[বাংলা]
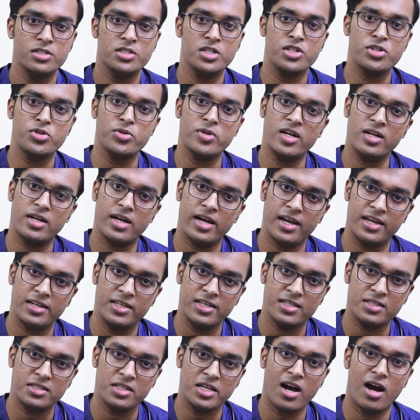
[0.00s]
শিশুরা
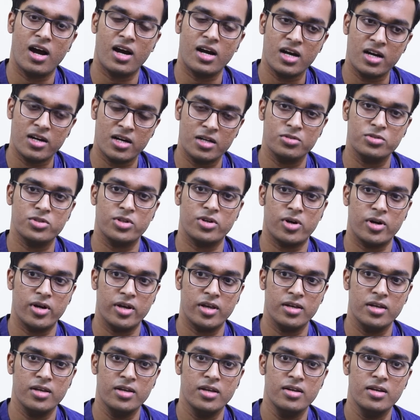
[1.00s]
ডায়রিয়াতে আক্রান্ত
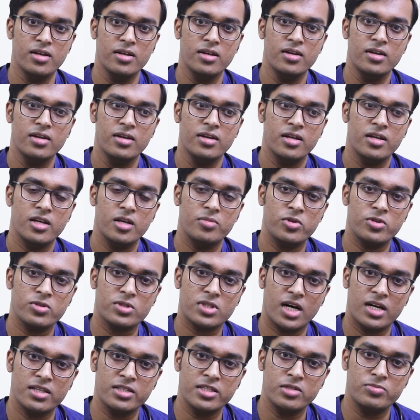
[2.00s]
হয় এবং
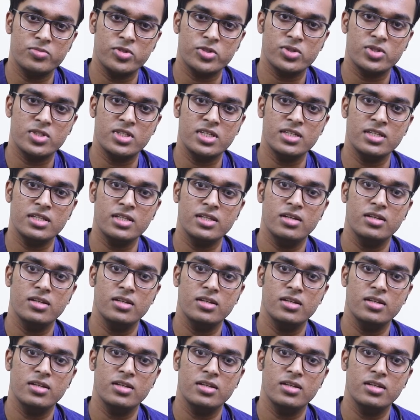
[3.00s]
তাদের মধ্যে